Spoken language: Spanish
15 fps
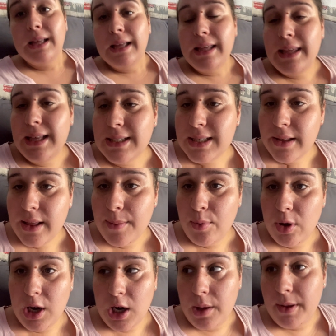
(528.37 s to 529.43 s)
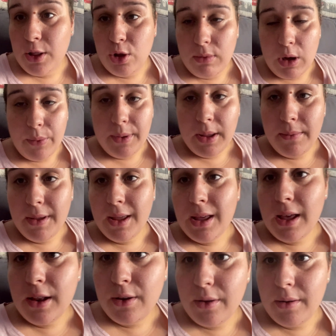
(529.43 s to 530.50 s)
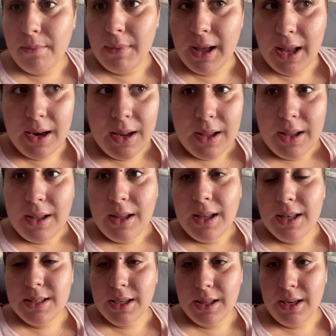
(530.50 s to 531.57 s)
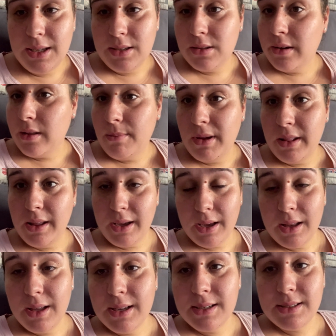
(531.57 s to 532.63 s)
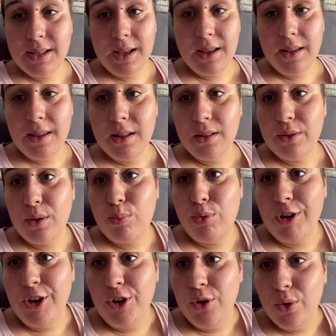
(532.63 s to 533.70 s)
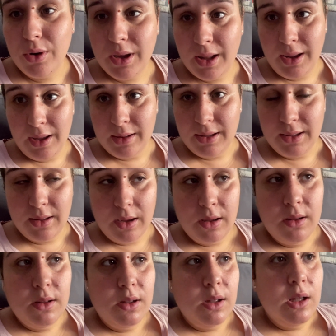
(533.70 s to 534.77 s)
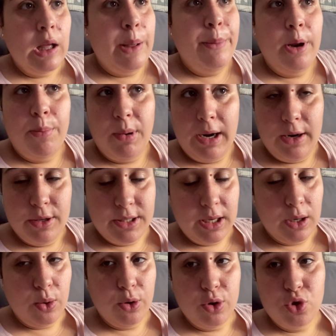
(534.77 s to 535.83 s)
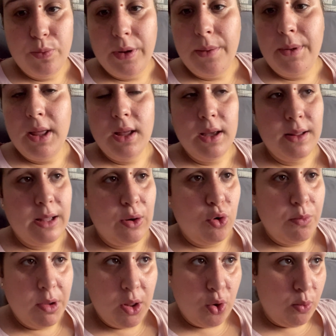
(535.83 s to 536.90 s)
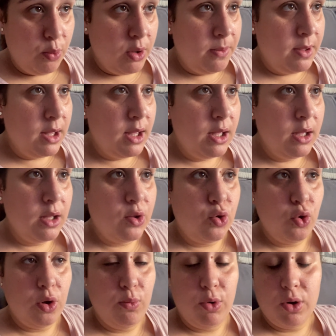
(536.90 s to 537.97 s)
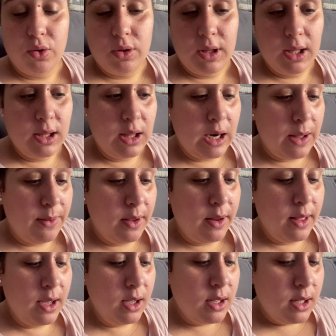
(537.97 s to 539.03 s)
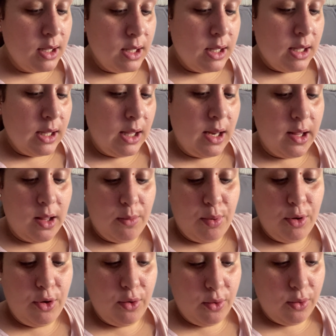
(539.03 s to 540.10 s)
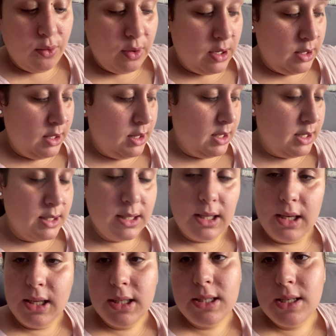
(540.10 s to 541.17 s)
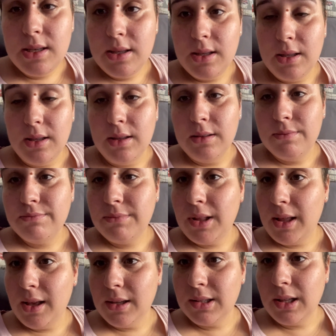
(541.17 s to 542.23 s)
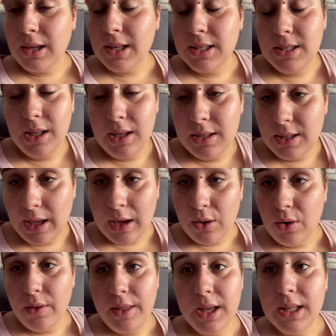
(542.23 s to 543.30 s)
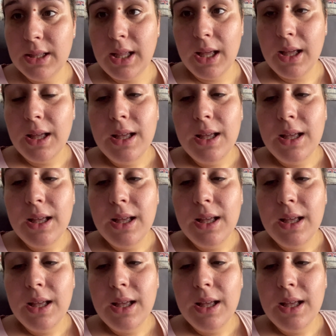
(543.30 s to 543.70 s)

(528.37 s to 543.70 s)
Y ese día, pues claro, había tomado bibi, es normal, esa leche tarda más en digerirse y entonces pues no quería teta. Pero por la noche la cogió súper bien, está comiendo muy bien, estoy muy contenta, la verdad. Y nada, pollo, pues yo con la dieta sin leche y, y ya está. Que sí, él sigue con los dientes,